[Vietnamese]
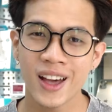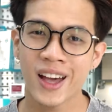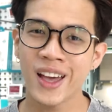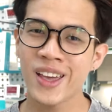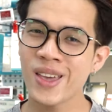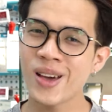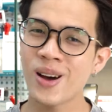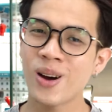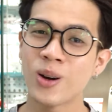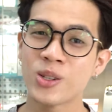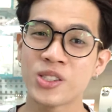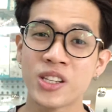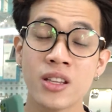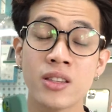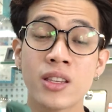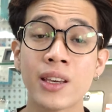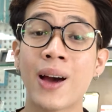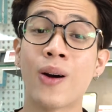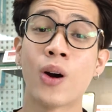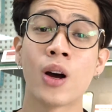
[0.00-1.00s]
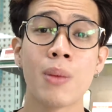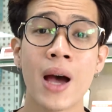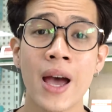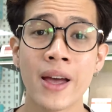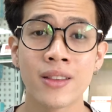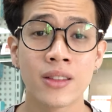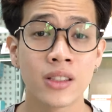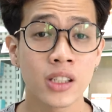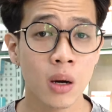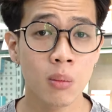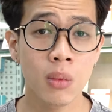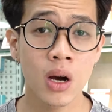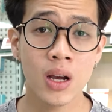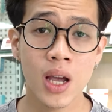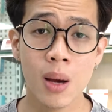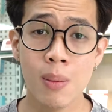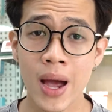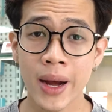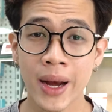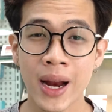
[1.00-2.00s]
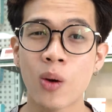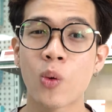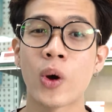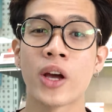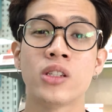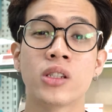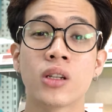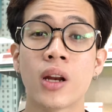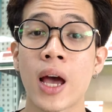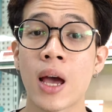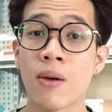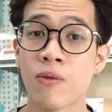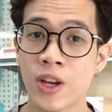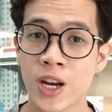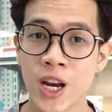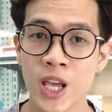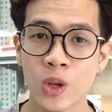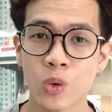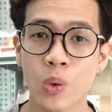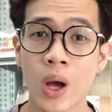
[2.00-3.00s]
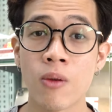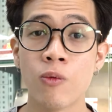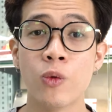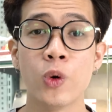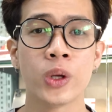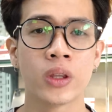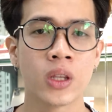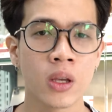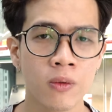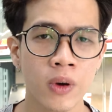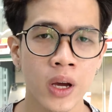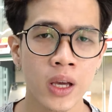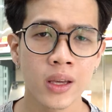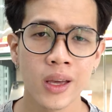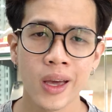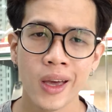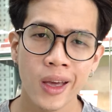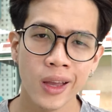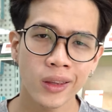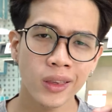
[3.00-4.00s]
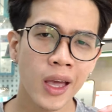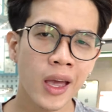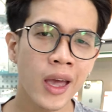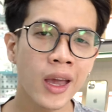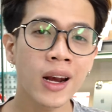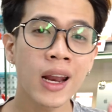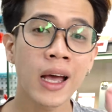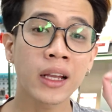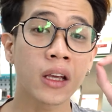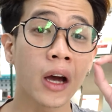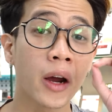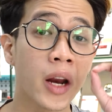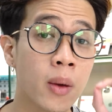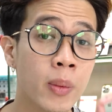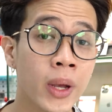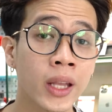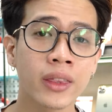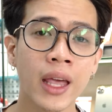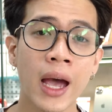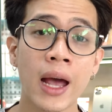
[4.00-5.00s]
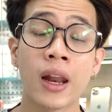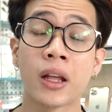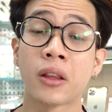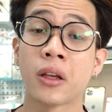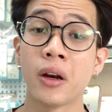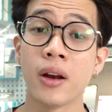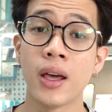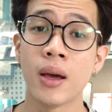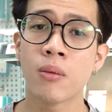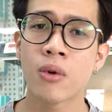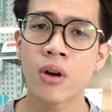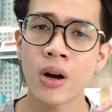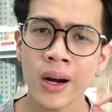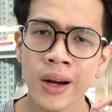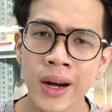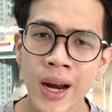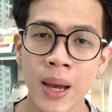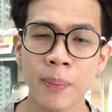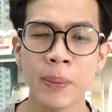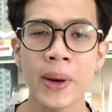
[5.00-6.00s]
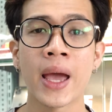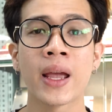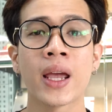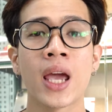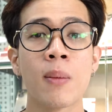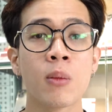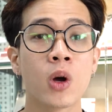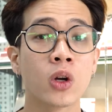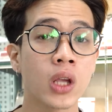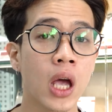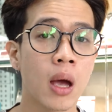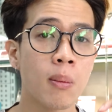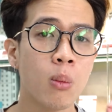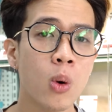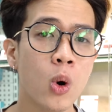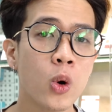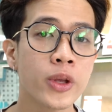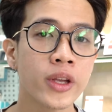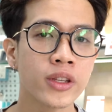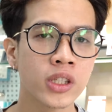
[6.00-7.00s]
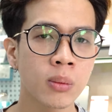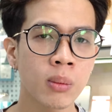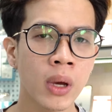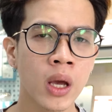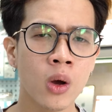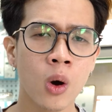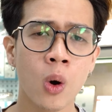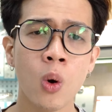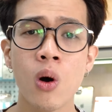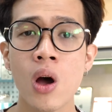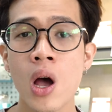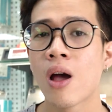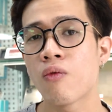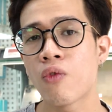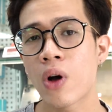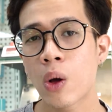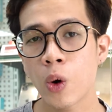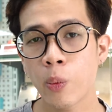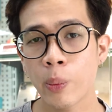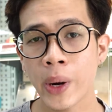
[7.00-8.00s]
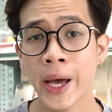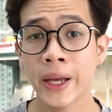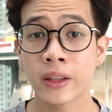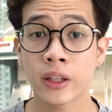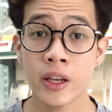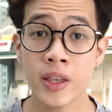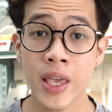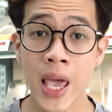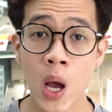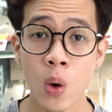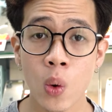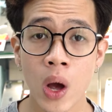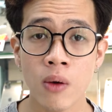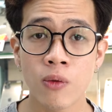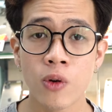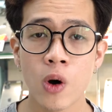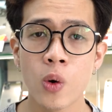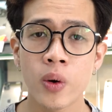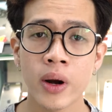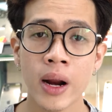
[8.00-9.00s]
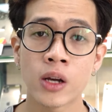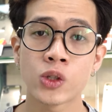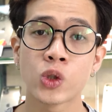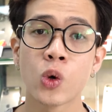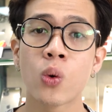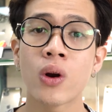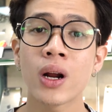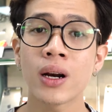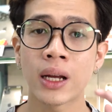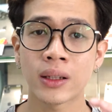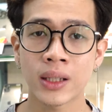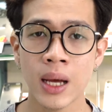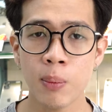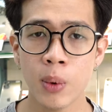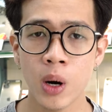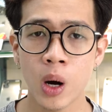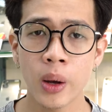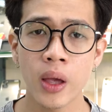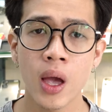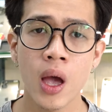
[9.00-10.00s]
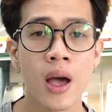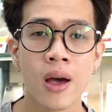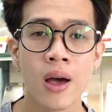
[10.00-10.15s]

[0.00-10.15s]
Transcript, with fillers: Ayo, xin chào các bạn, chào mừng các bạn đã quay trở lại với Điện thoại Vui TV Tình hình là thời điểm hiện tại là thời điểm rất đẹp để anh em có thể mua những chiếc máy cũ Và lúc này thì giá của iPhone đã xuống rất là thấp rồi